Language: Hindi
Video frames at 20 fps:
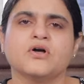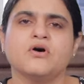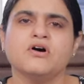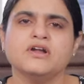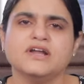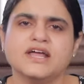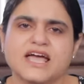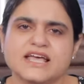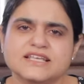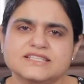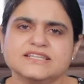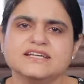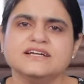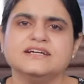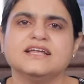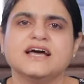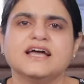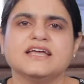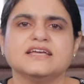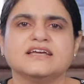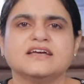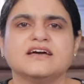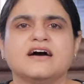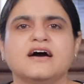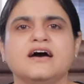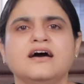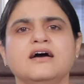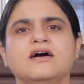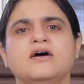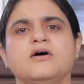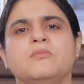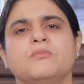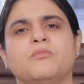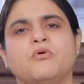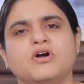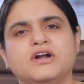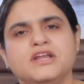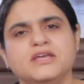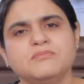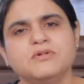और ऐसी डाई का
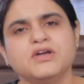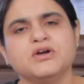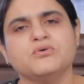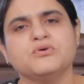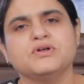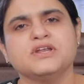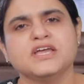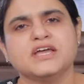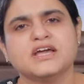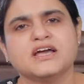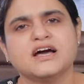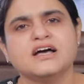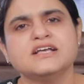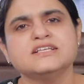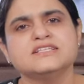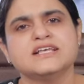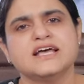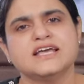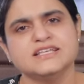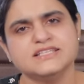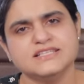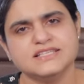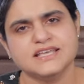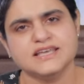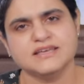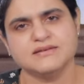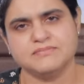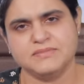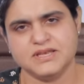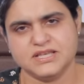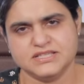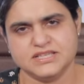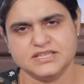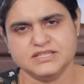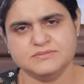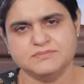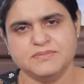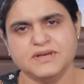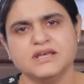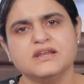बॉडी में होने का साइंस के
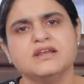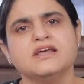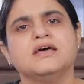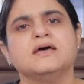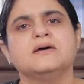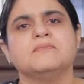बेसिस पर